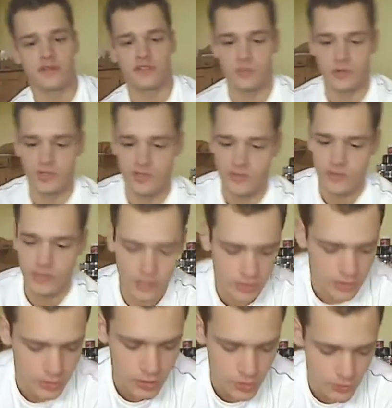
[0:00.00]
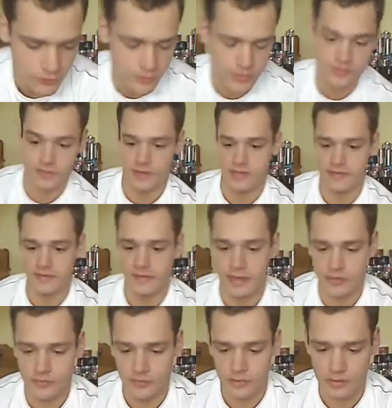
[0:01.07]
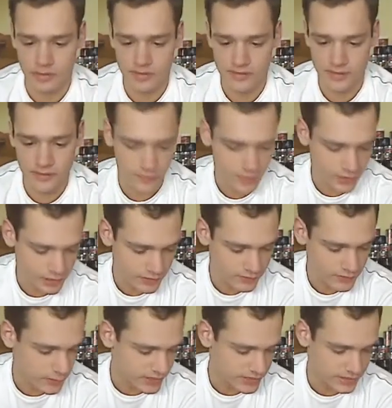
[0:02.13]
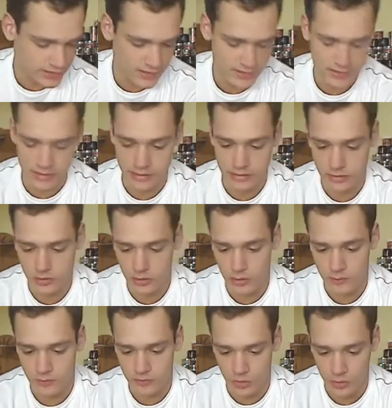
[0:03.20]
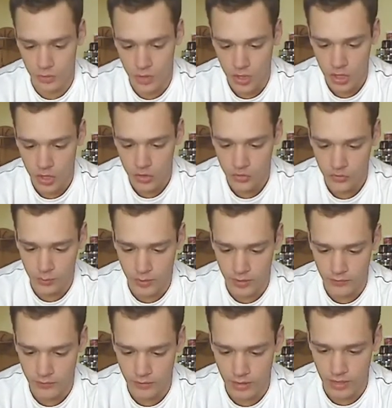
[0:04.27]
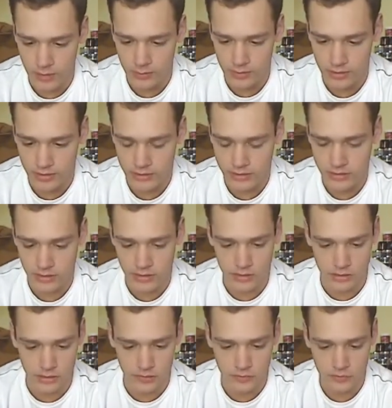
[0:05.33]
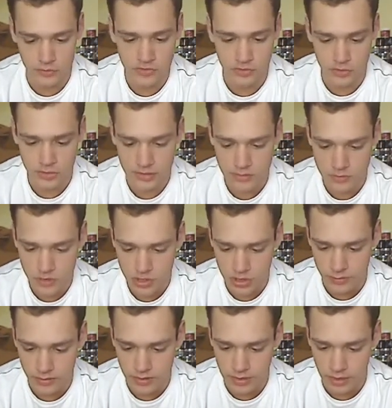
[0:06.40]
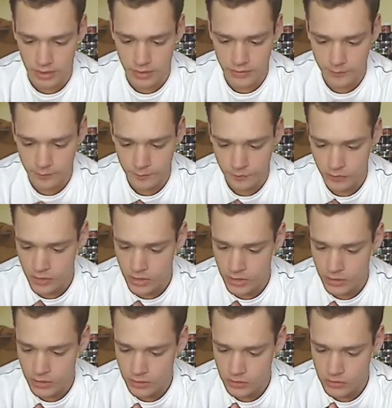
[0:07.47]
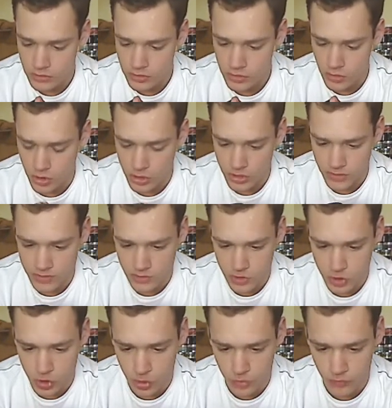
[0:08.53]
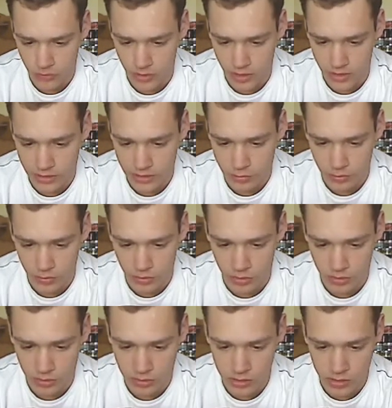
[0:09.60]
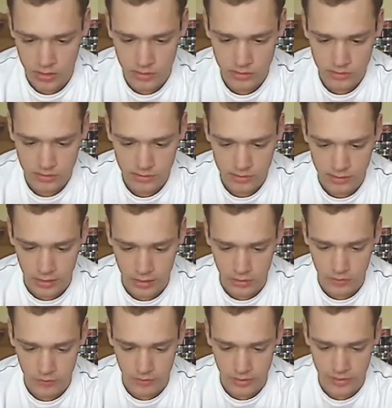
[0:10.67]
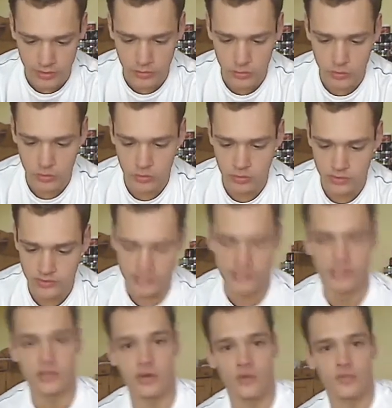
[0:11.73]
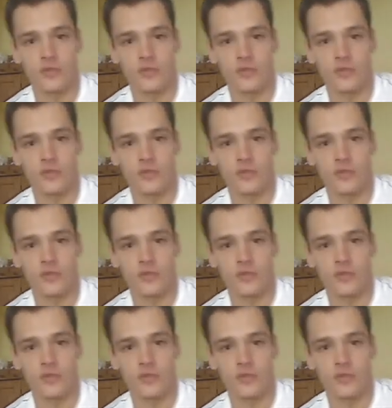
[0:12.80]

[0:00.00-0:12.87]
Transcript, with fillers: das spricht wieder für die Qualität von Sapphire, wie bei den ganzen anderen Köpfen auch super verarbeitet. Der fühlt sich auch ziemlich stabil an. Die Löcher sind schön frei geboren, sind alle auf einer Höhe, es sind genau